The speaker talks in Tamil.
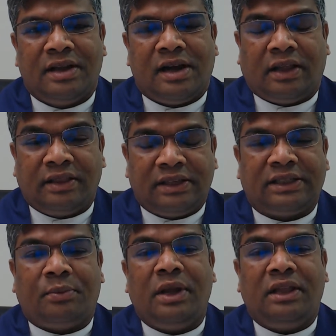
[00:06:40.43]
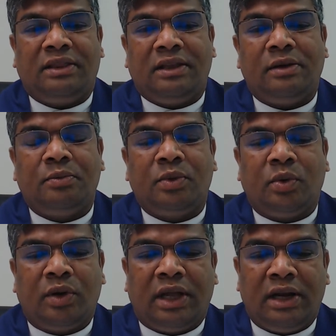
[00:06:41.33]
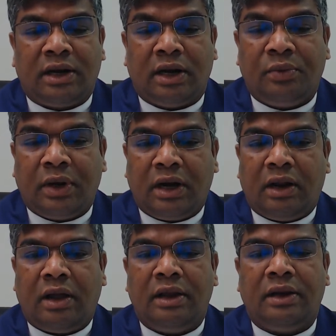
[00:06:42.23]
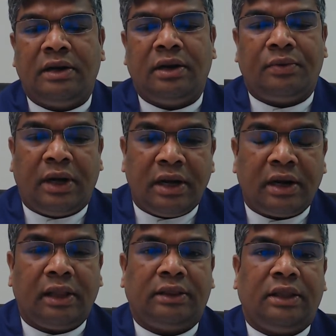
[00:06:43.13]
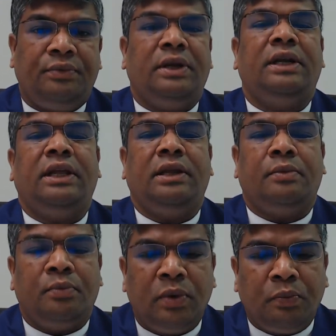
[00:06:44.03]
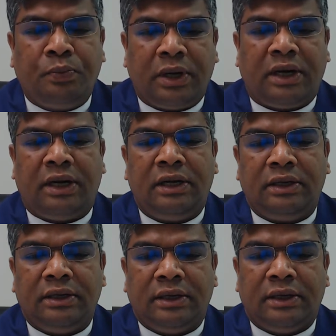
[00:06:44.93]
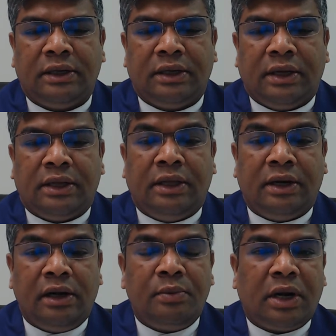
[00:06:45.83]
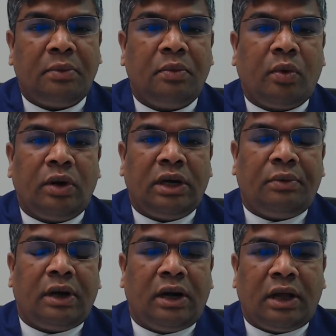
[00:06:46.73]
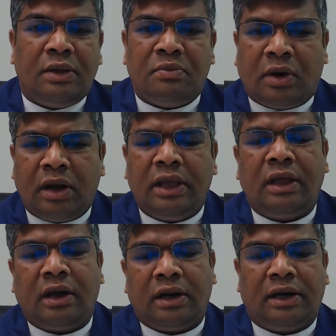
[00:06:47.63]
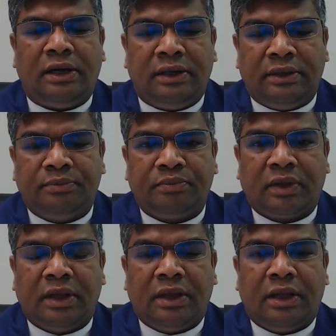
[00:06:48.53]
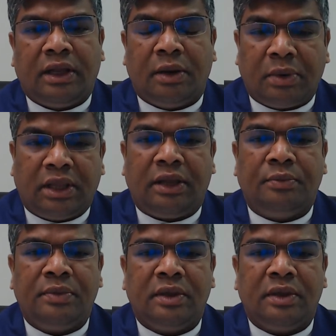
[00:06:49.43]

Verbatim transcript: அந்த சமயத்திலும் கூட நடுவர்களாய் நின்று வழிநடத்த வேண்டிய மூப்பர்கள் இருள்மனம் கொண்டவர்களாய் மாறுகிறார்கள் என்பதையும்